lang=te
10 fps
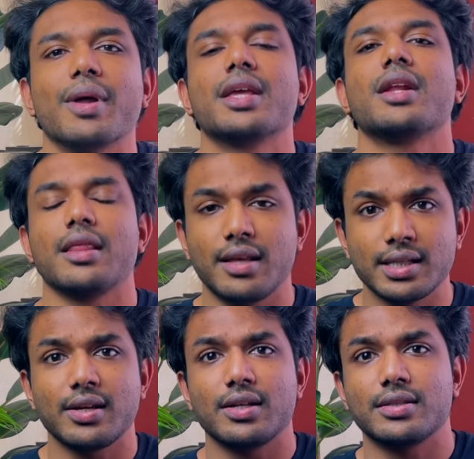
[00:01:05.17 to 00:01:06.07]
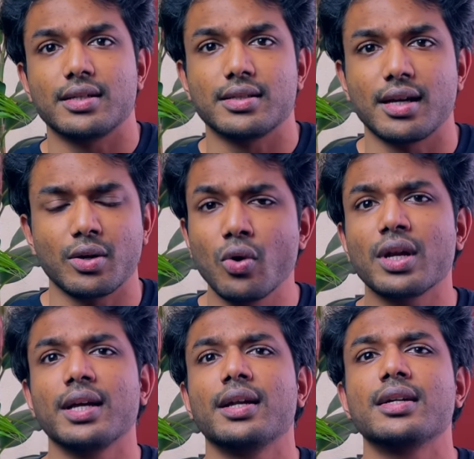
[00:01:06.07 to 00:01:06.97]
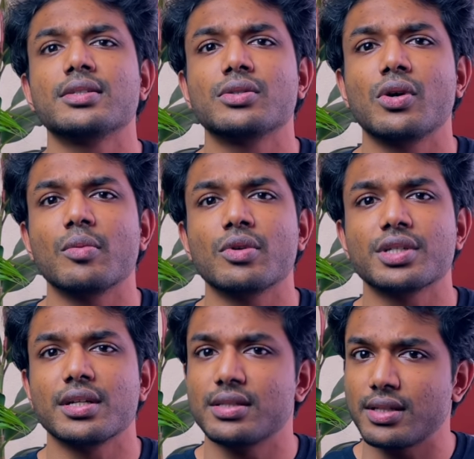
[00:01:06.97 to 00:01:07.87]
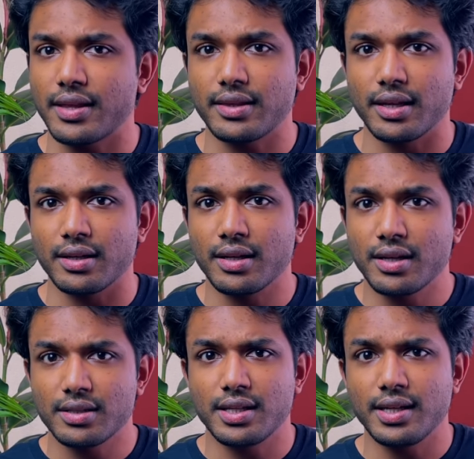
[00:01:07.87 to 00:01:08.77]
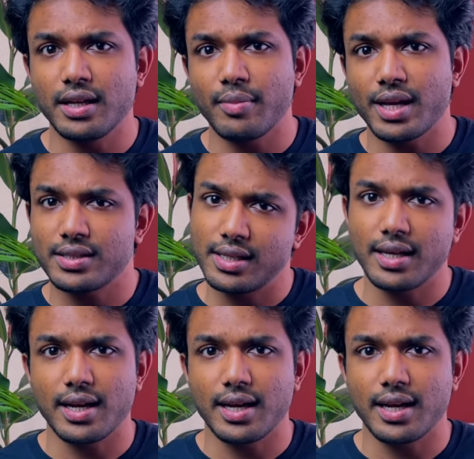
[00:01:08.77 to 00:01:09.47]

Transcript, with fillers: మన హీరో అందరినీ సేవ్ చేస్తాడు సార్ నో రిగ్రెట్స్ నో ఎమోషన్స్ నథింగ్ సింగిల్ మ్యాన్ సింగిల్